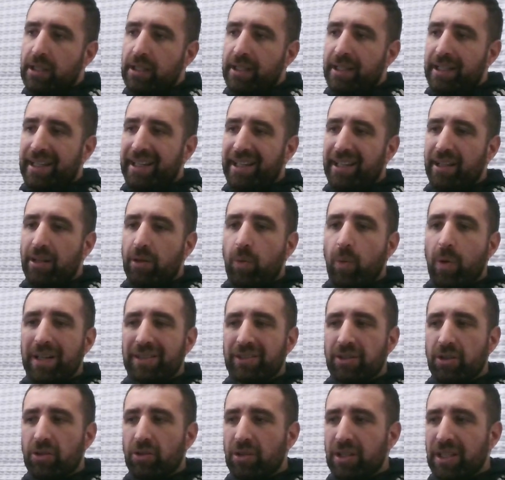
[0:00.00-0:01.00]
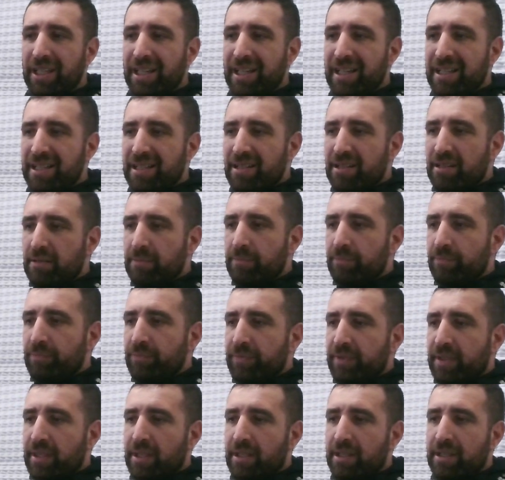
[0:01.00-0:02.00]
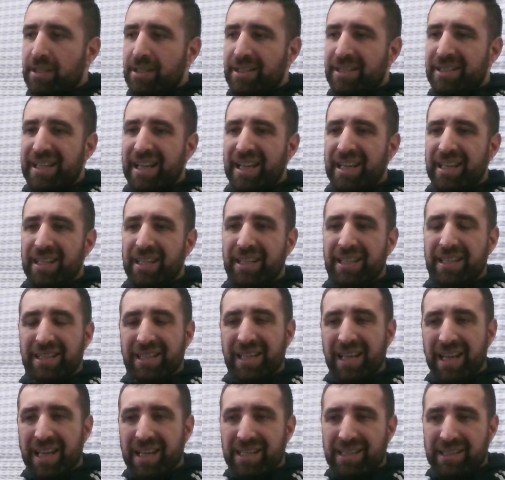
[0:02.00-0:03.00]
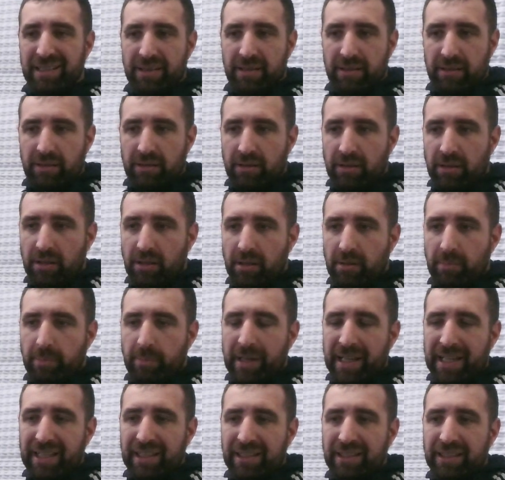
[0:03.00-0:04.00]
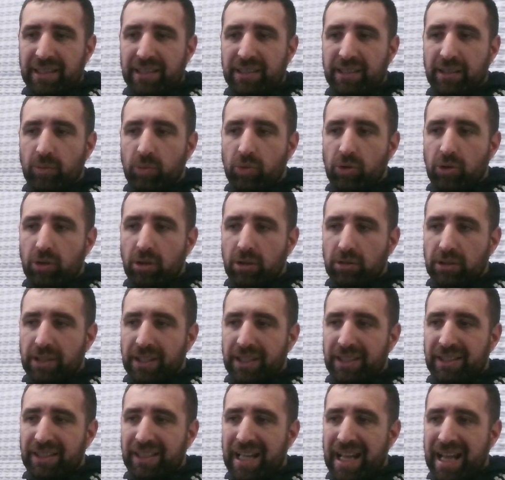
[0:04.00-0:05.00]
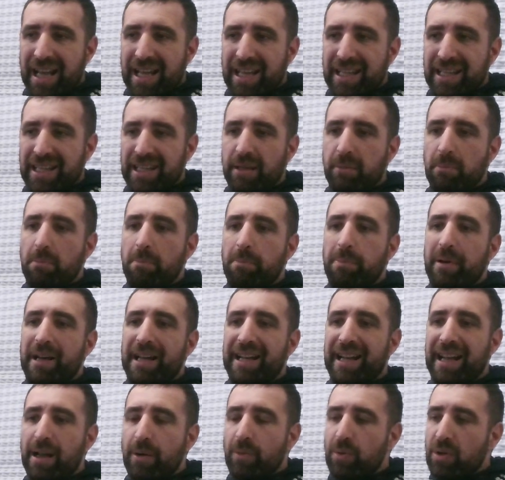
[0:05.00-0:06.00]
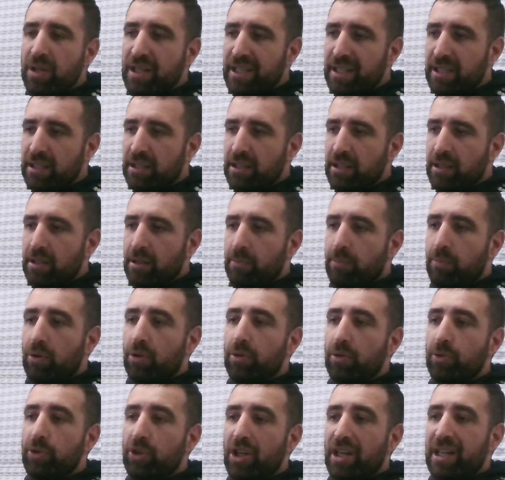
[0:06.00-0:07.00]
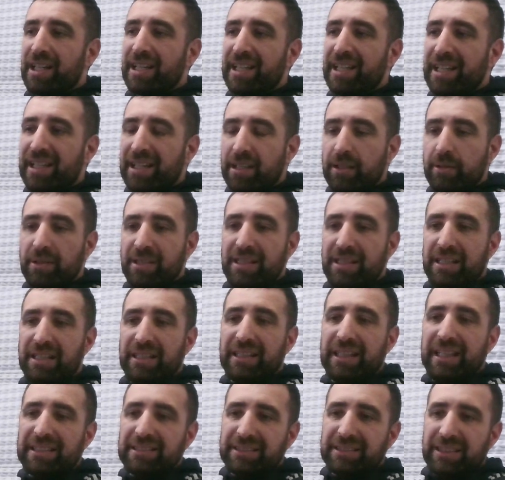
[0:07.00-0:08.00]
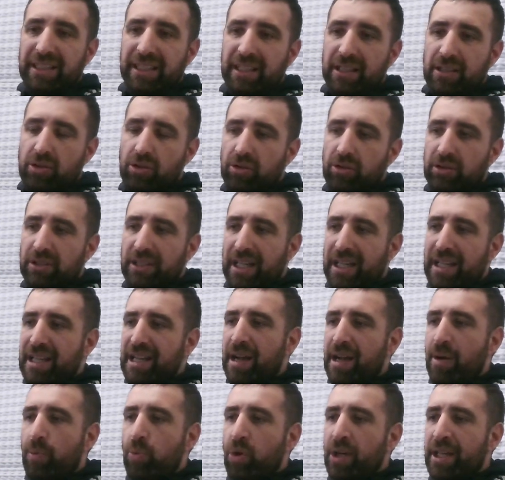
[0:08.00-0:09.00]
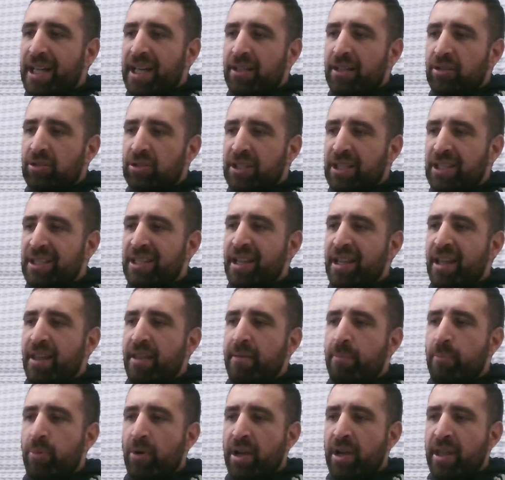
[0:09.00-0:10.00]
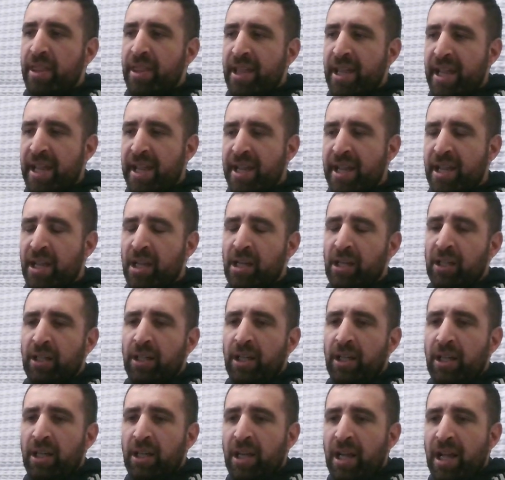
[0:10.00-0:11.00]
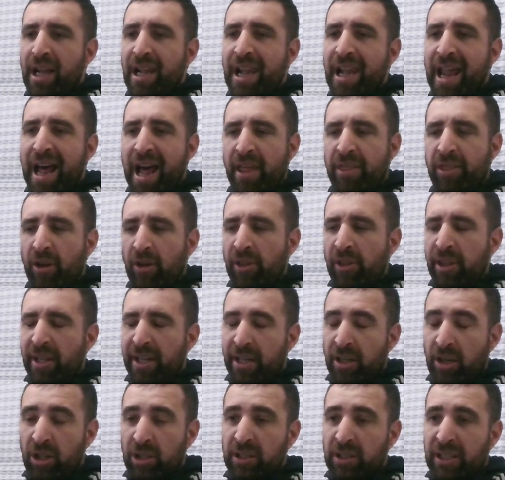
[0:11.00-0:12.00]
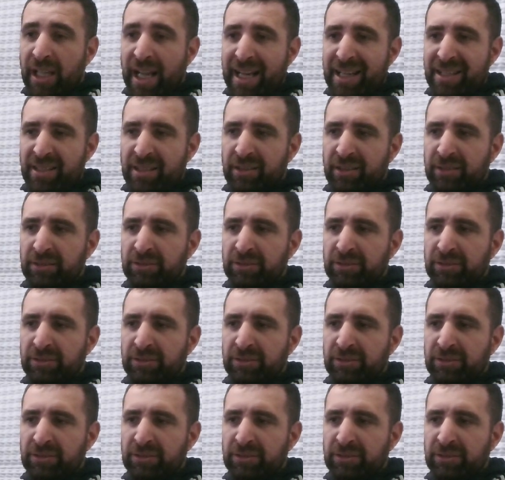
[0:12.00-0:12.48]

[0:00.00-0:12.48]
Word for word: en cuatro días, 6 de 6 para este tiburón que está imparable. Volvió a ganar de visitante, que es otra de las buenas noticias después de las dos derrotas